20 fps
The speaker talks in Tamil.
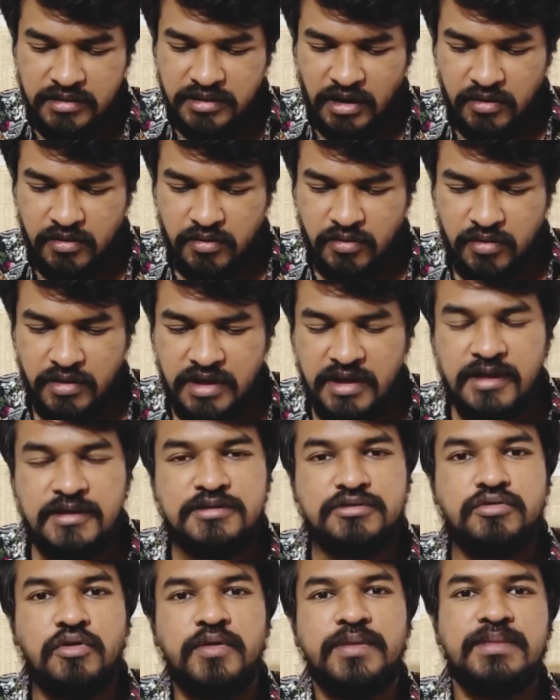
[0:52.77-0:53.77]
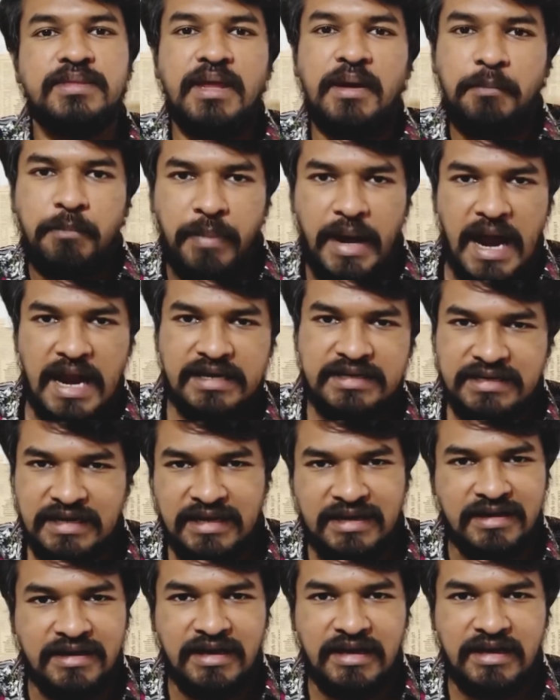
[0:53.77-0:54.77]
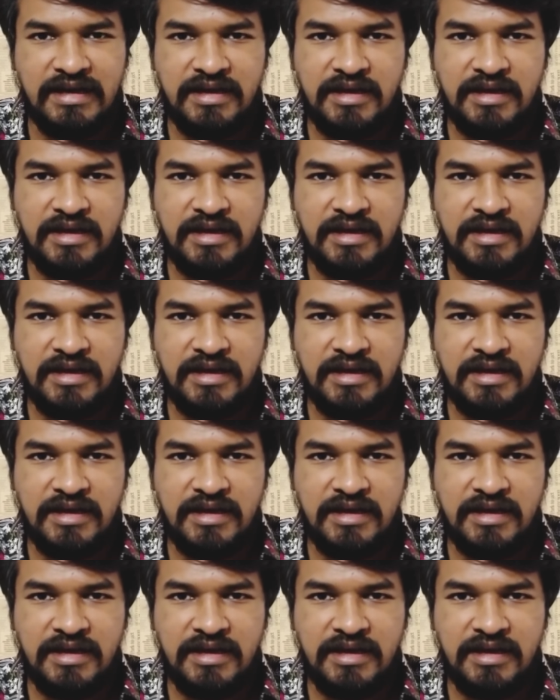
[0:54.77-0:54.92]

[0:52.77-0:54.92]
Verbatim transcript: தன்னோட சொந்த பார்ட்னரை